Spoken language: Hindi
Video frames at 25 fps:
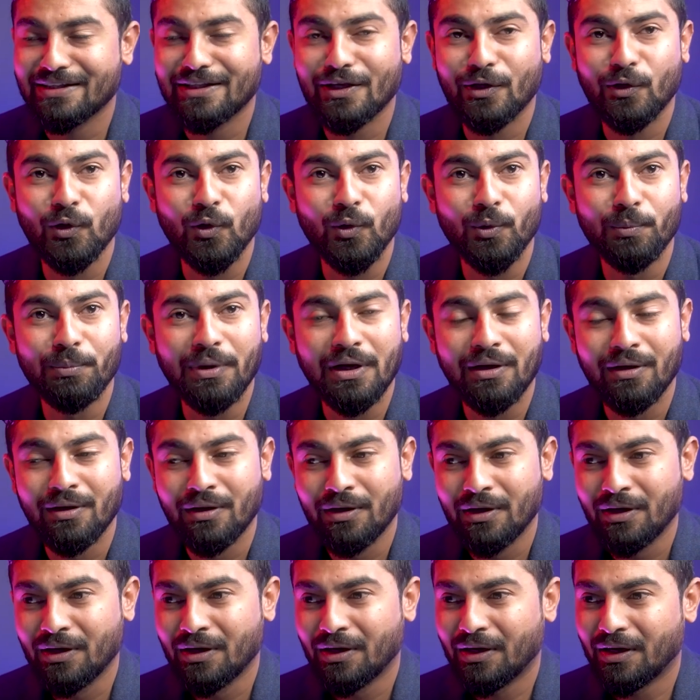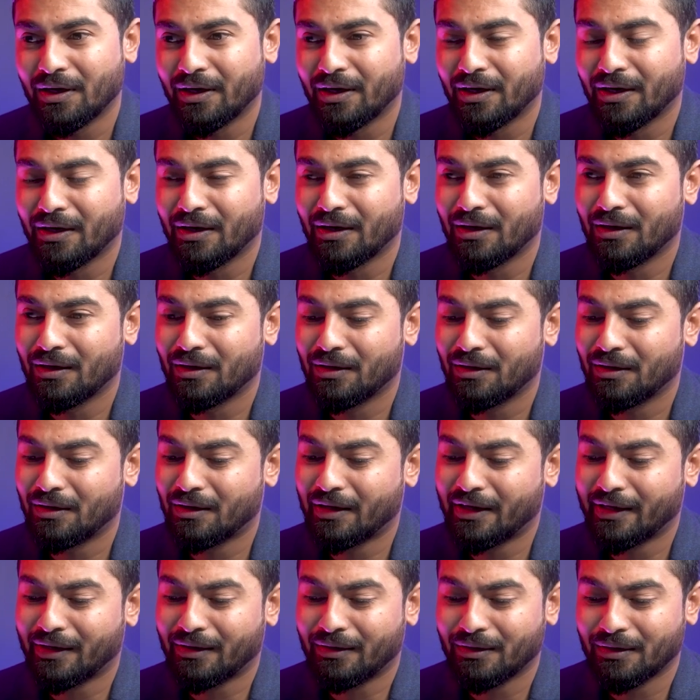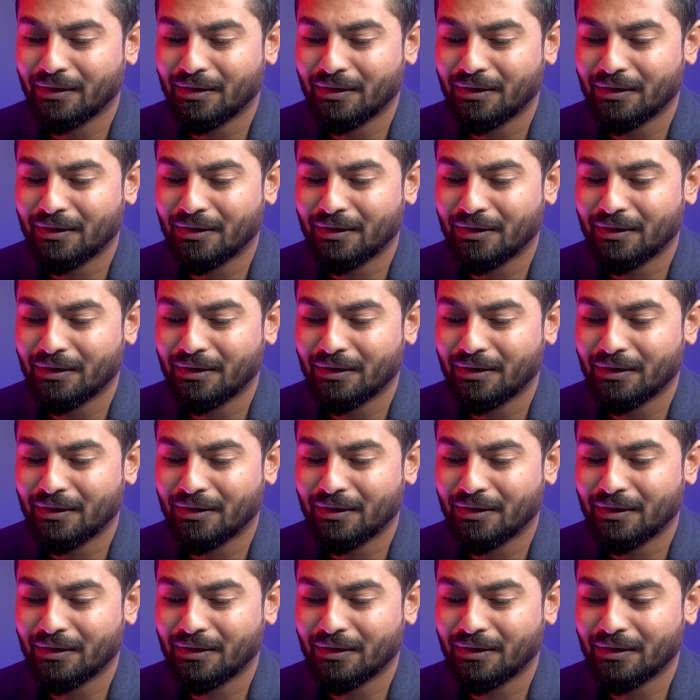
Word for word: इन द ग्रुप लाइक